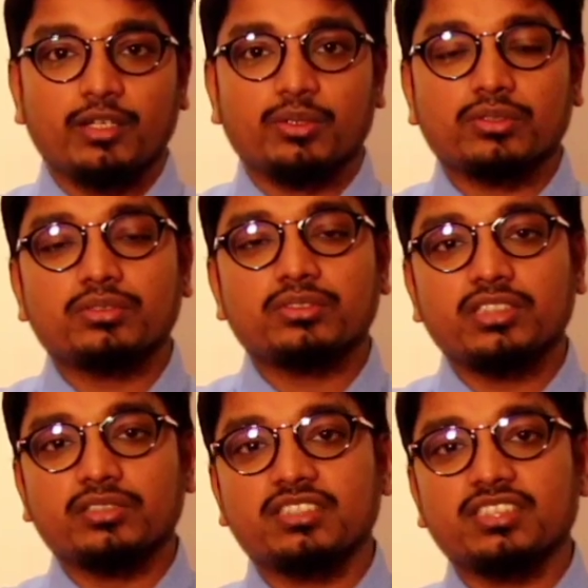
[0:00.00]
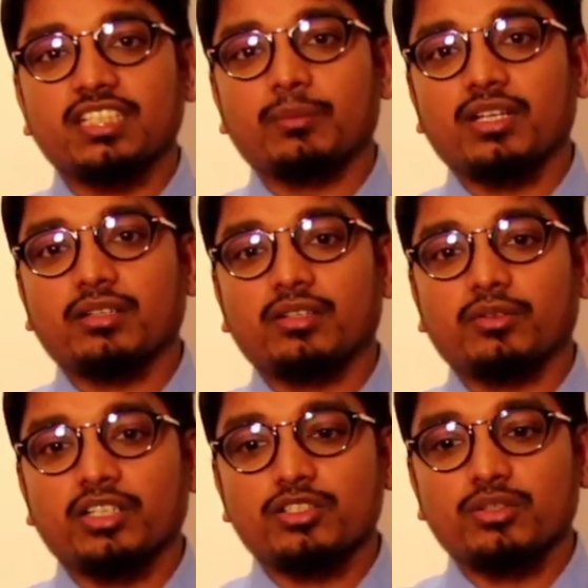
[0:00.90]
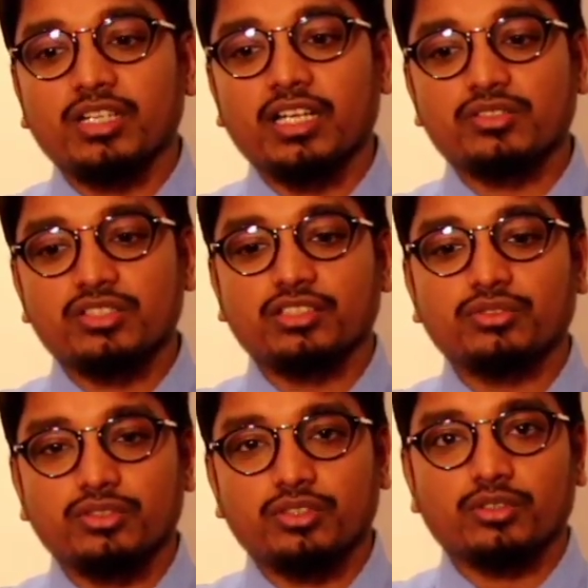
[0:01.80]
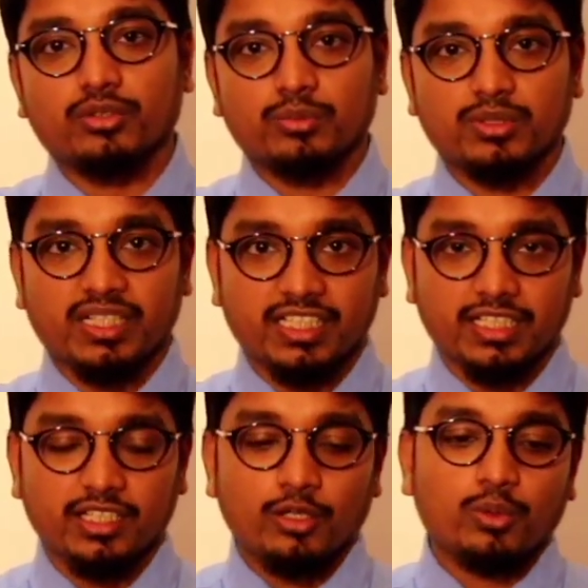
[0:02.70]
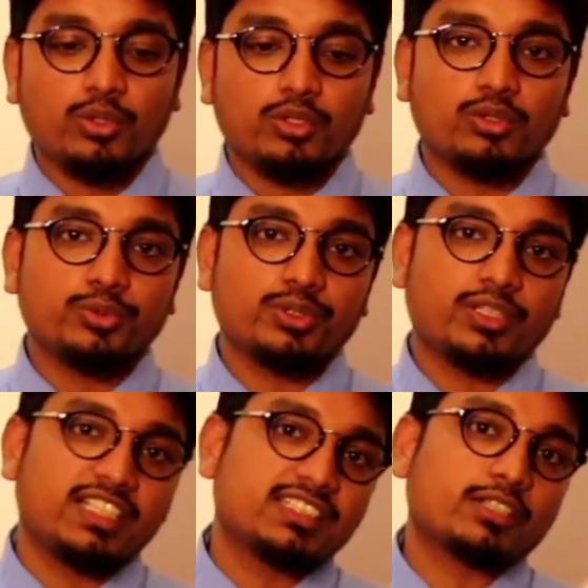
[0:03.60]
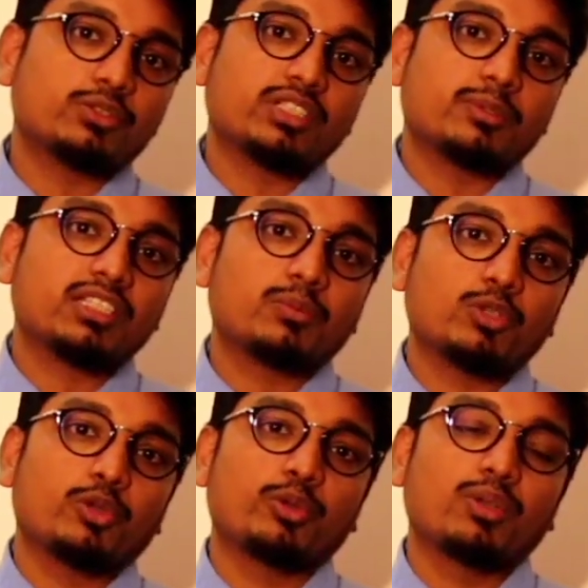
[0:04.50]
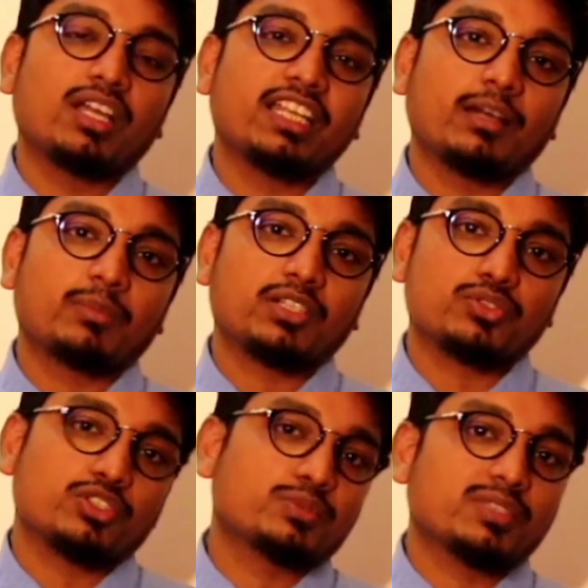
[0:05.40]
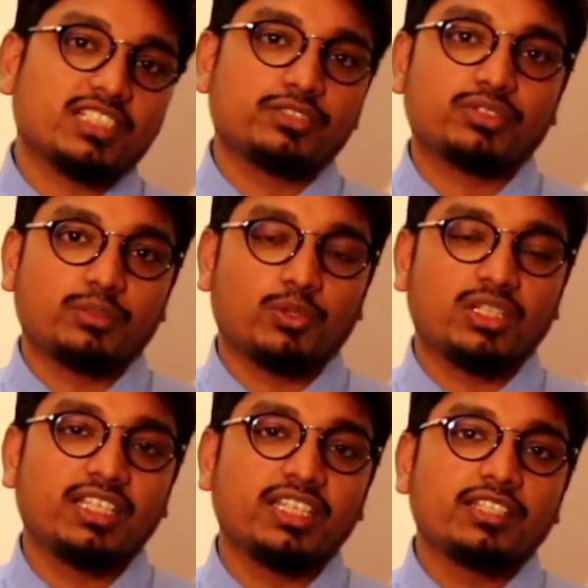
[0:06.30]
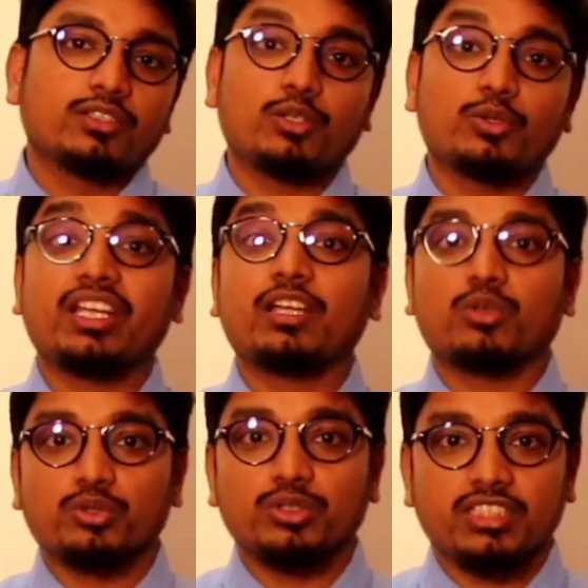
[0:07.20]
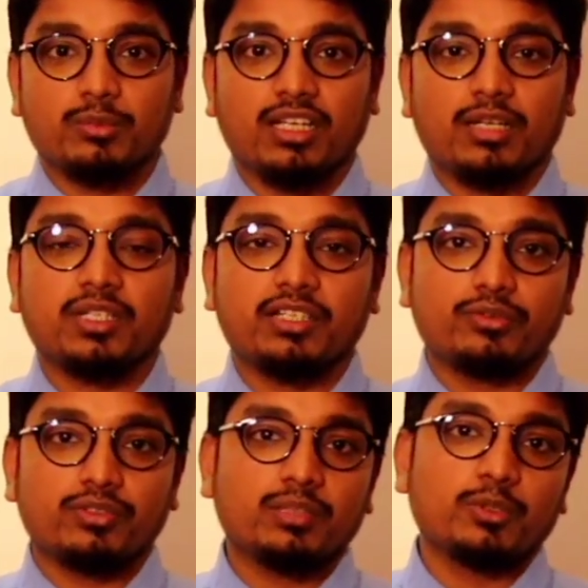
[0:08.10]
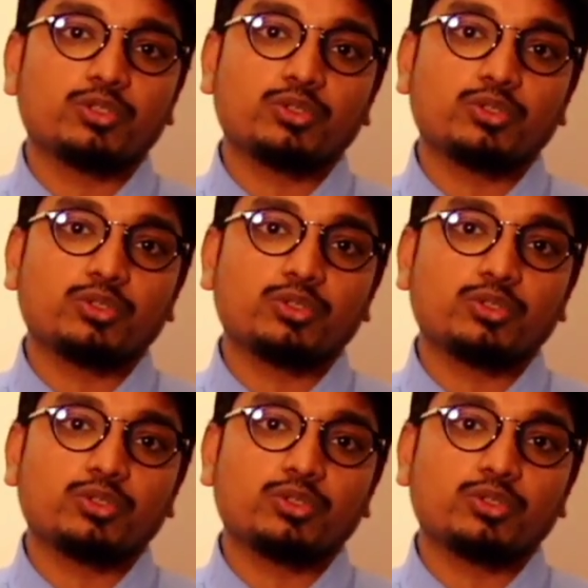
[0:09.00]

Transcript: অন্তঃক্ষতিয়া হচ্ছে যে আমরা অনেক সময় কারোর সাথে যদি রন্ধবু থাকে ওই রন্ধবুতে গেলে যে কথাবার্তা বলি ওইগুলোকে আমরা সহজ ভাষায় যদি বলি তাহলে ওইটাকে অন্তঃক্ষতিয়া বলে আপনাকে ফোন দিবে